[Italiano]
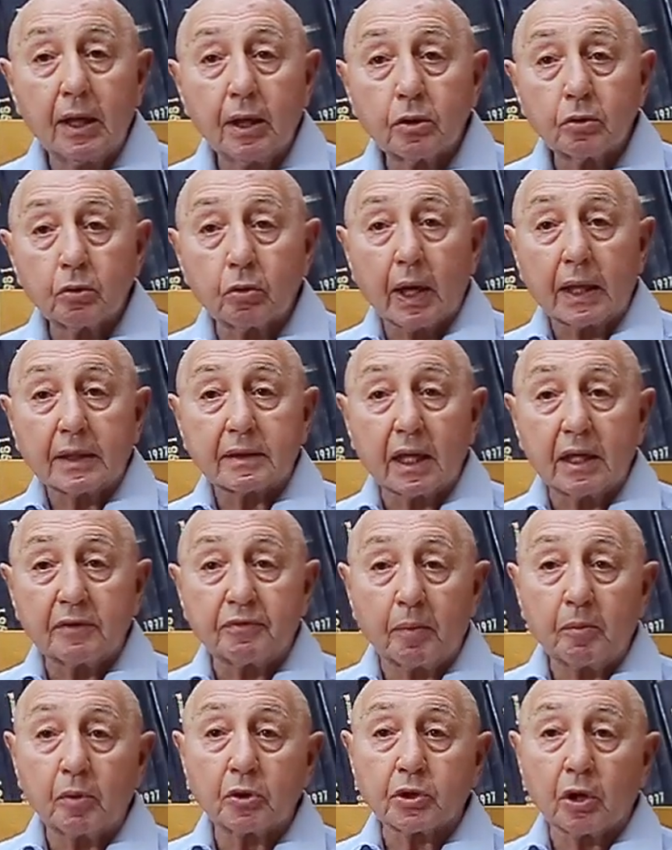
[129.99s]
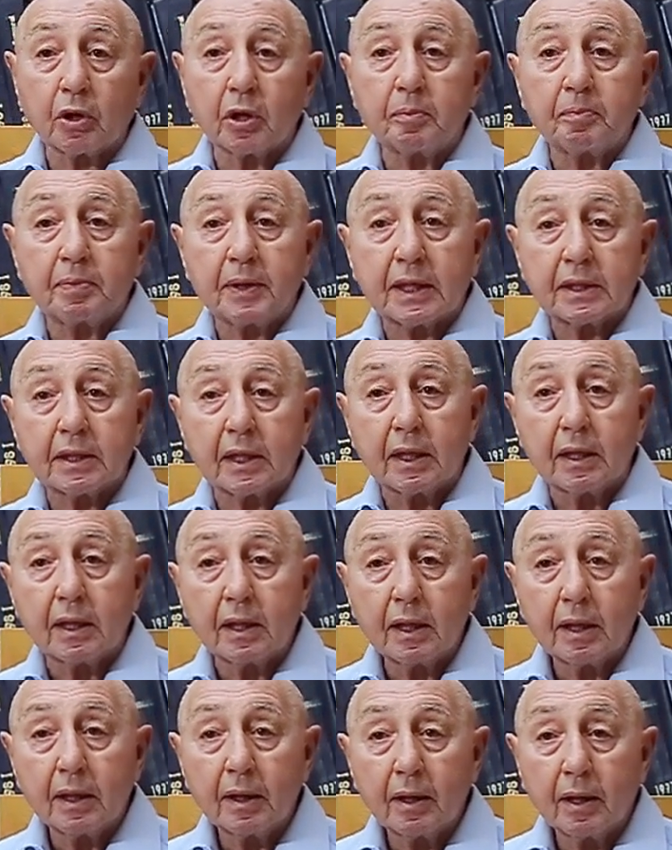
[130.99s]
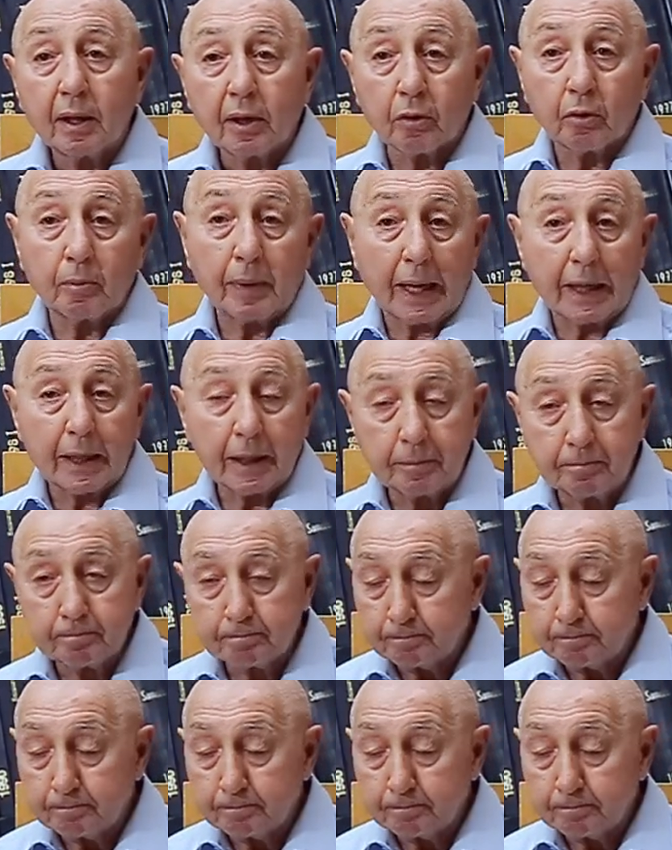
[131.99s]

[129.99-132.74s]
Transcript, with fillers: durante le famose Olimpiadi romane.